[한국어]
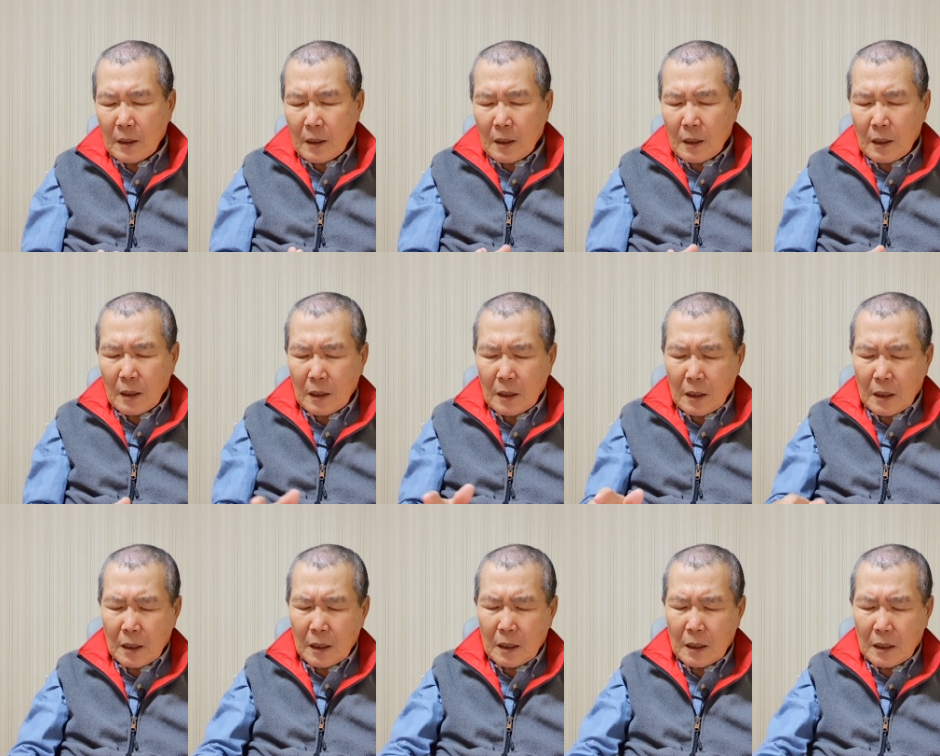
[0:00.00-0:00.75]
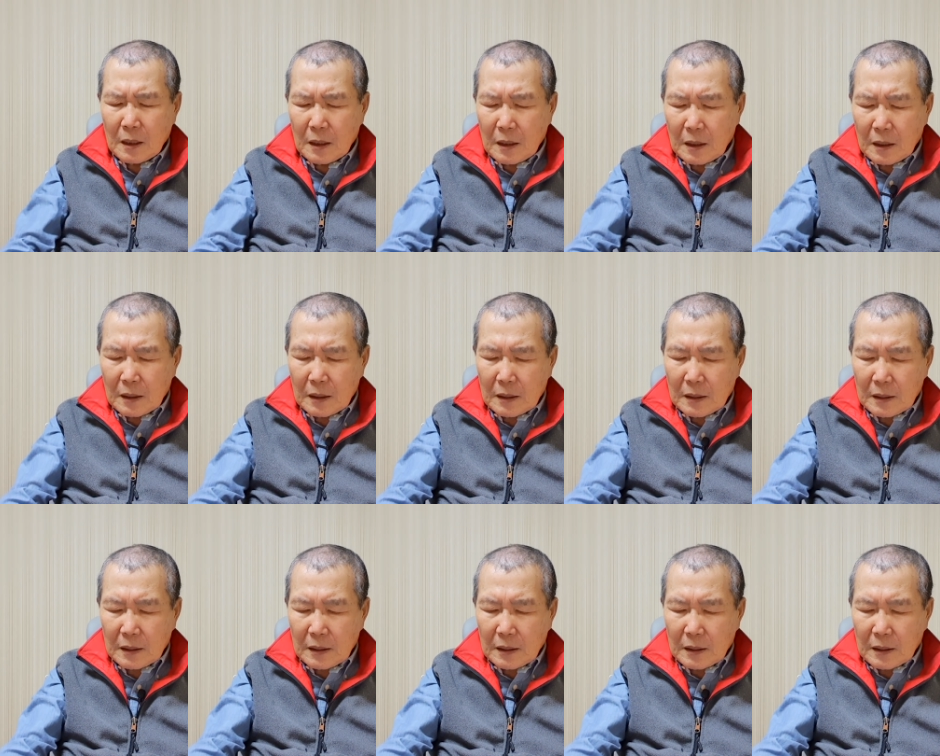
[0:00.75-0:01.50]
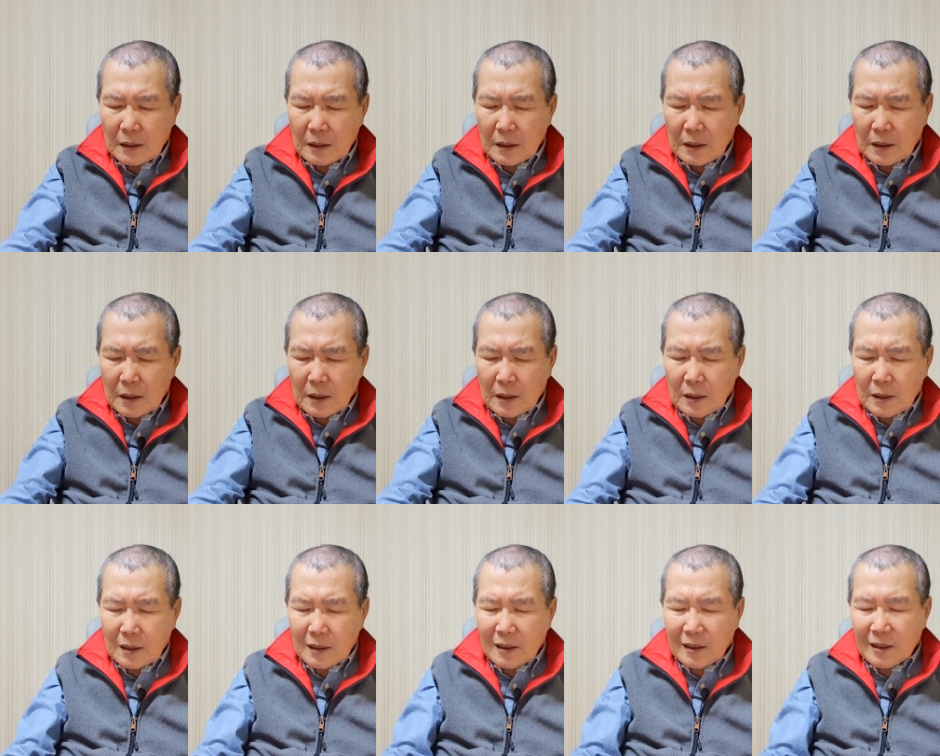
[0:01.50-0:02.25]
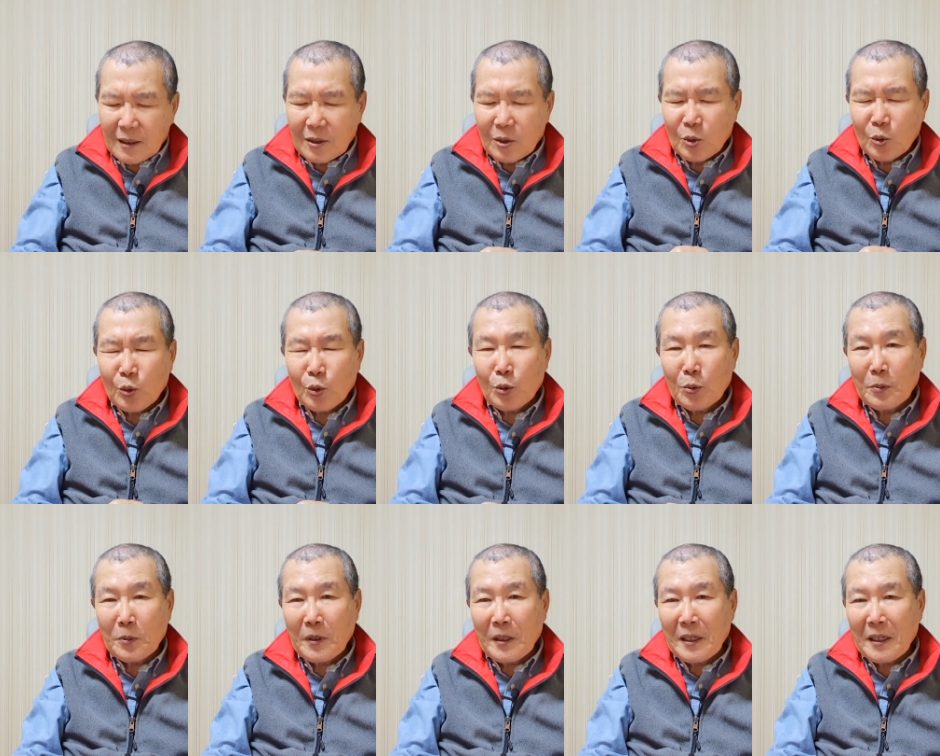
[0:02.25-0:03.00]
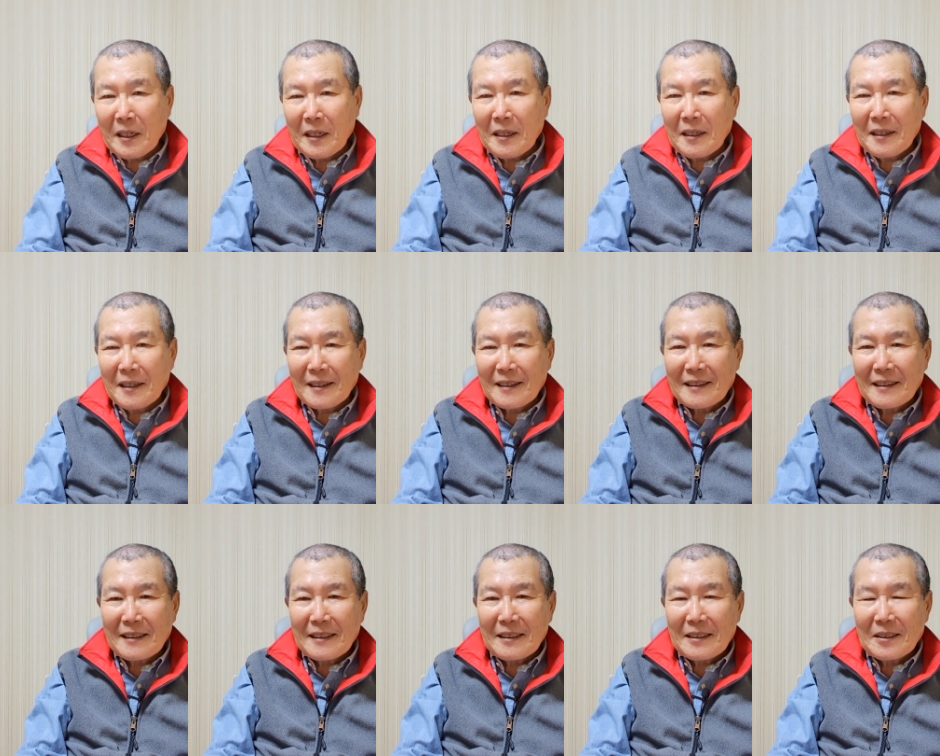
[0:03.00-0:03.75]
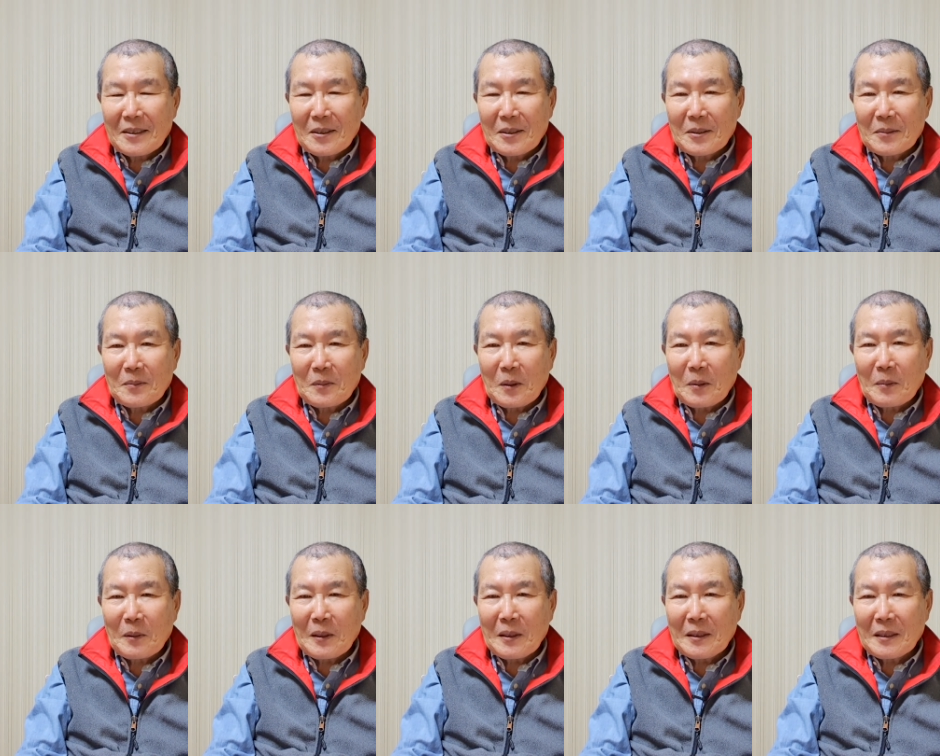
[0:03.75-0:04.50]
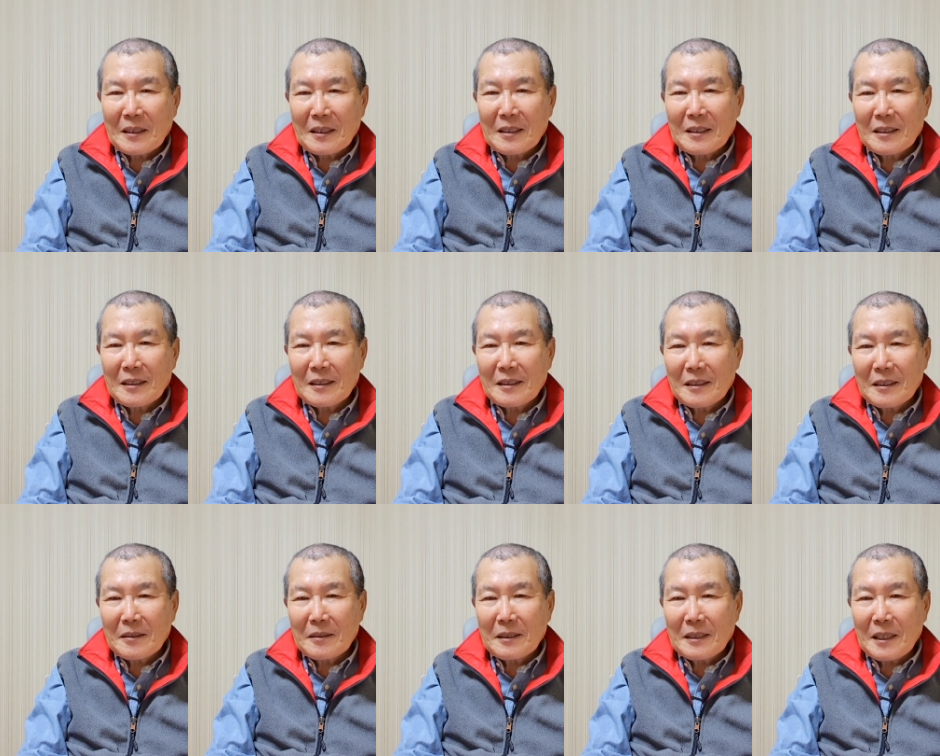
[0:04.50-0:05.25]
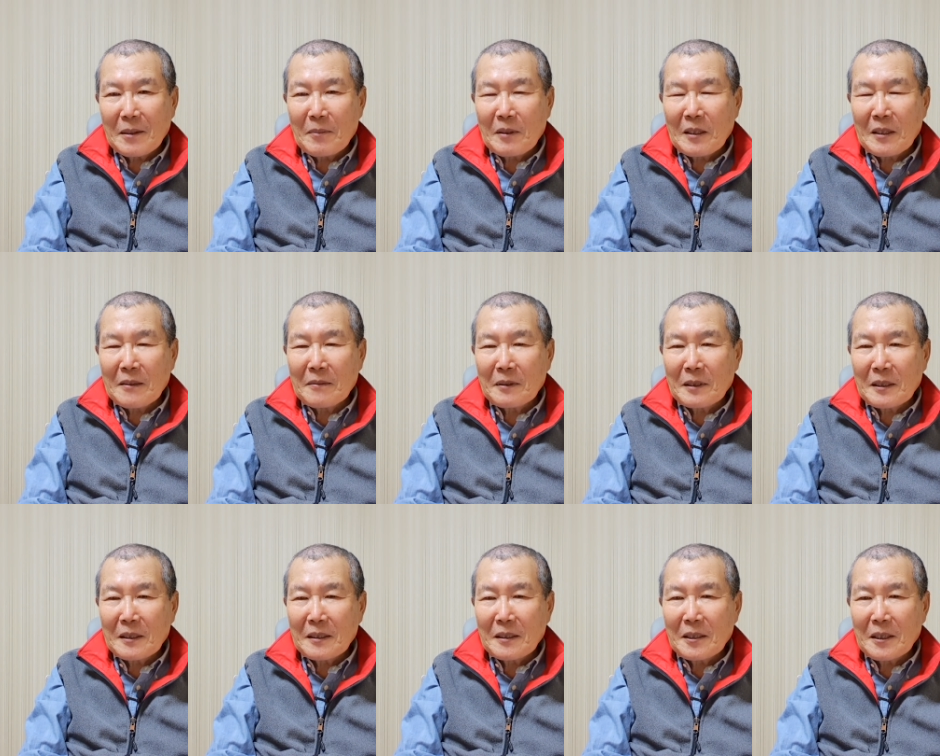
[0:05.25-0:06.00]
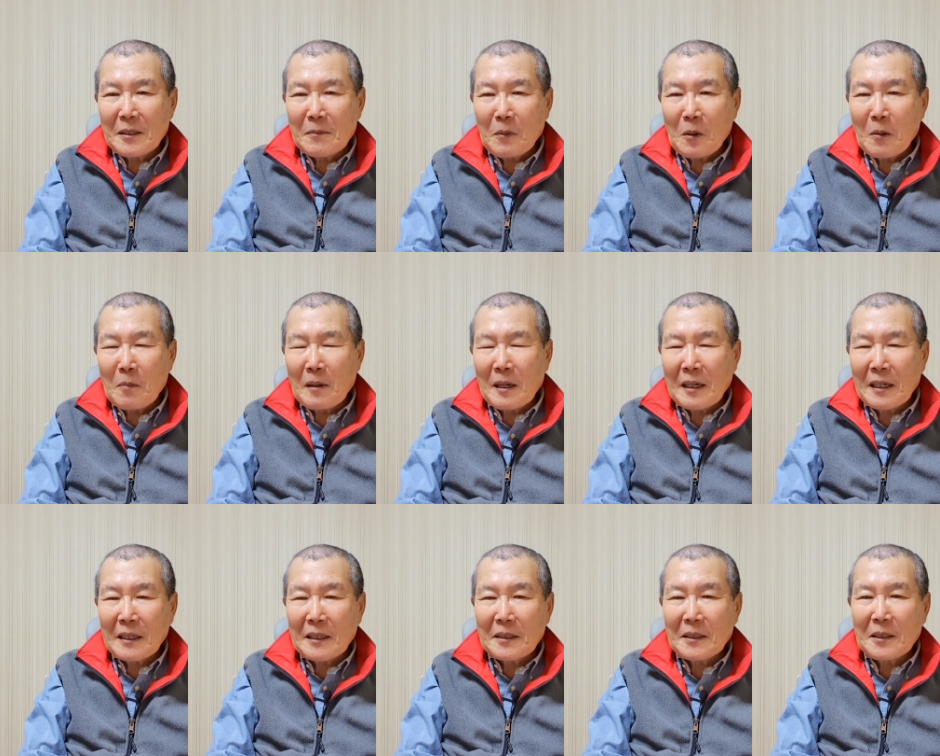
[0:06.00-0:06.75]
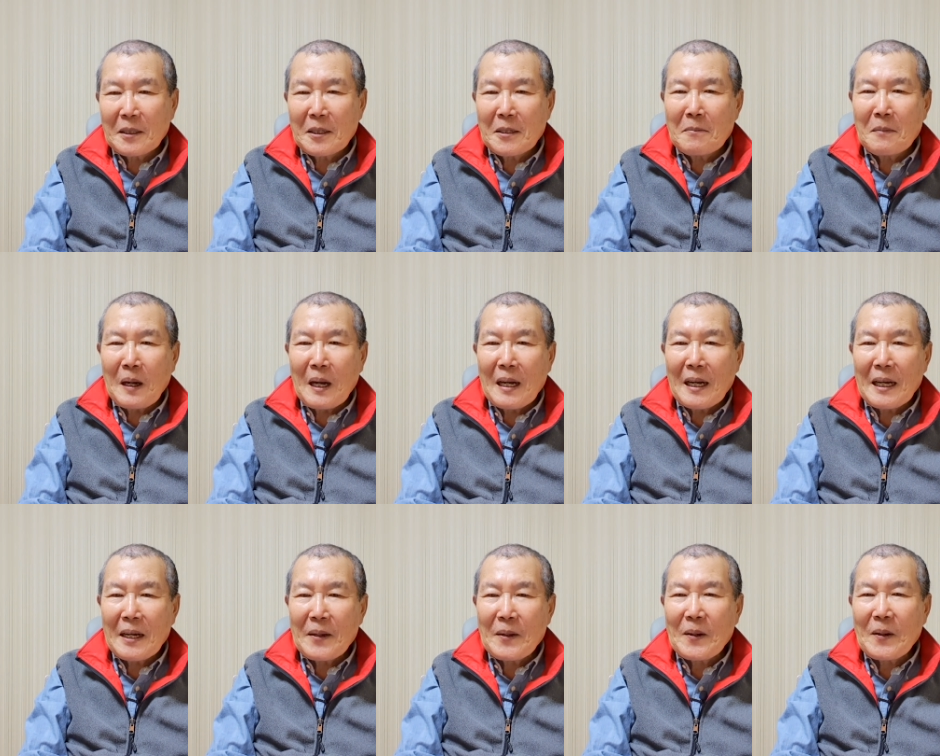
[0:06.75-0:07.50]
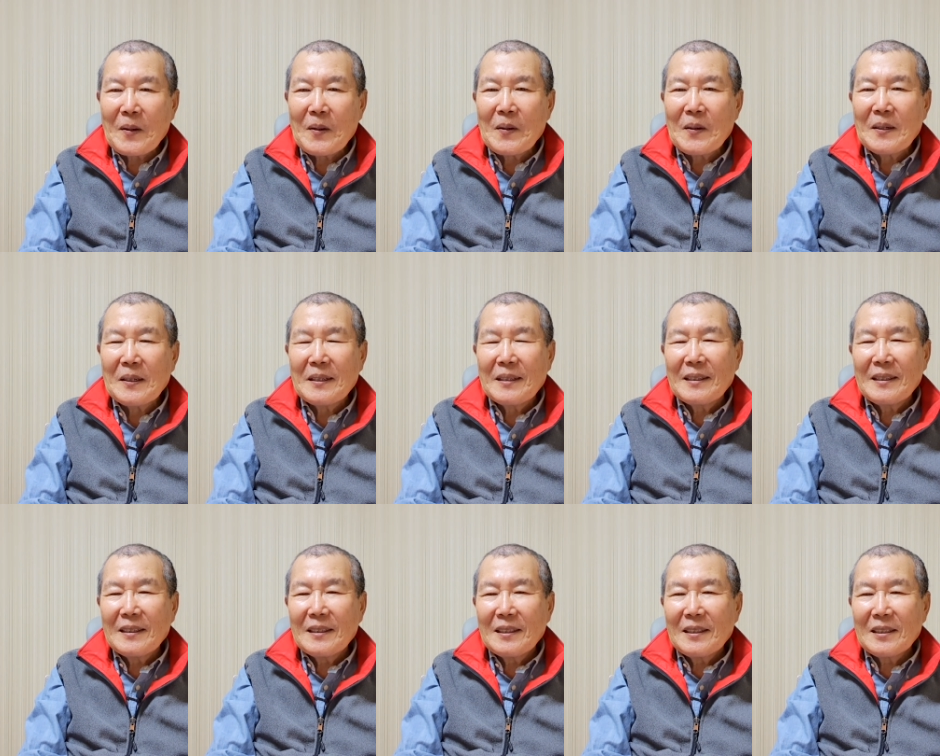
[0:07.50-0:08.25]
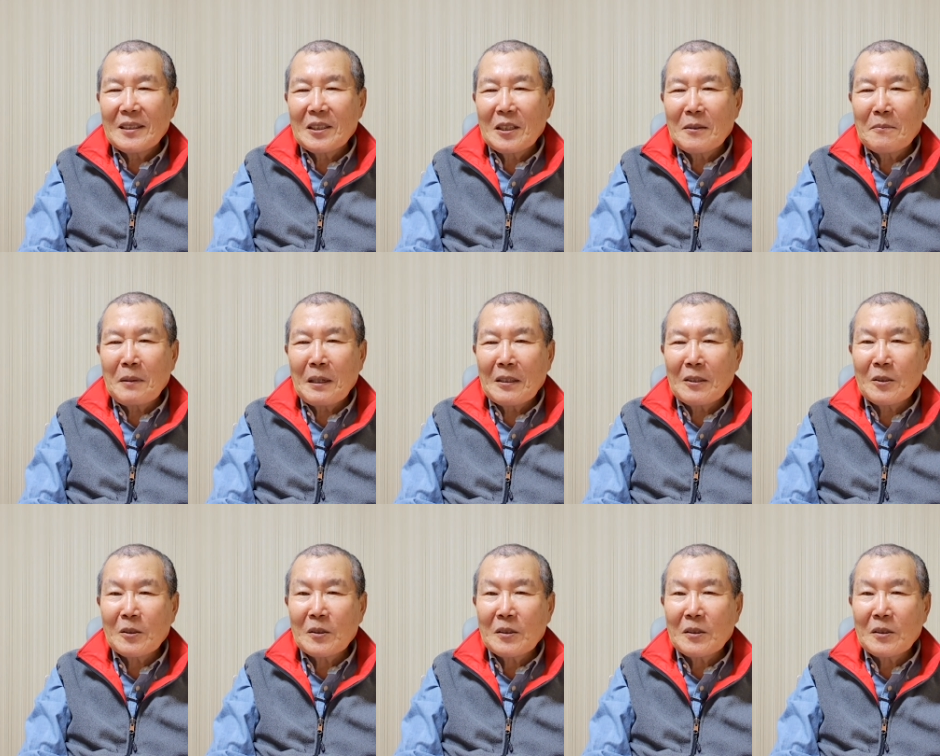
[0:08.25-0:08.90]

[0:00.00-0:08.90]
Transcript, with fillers: 아, 유튜브에 그 요즘 보면 그 재미있는 것들이 볼만한 것들이 많아요. 어, 저는 바둑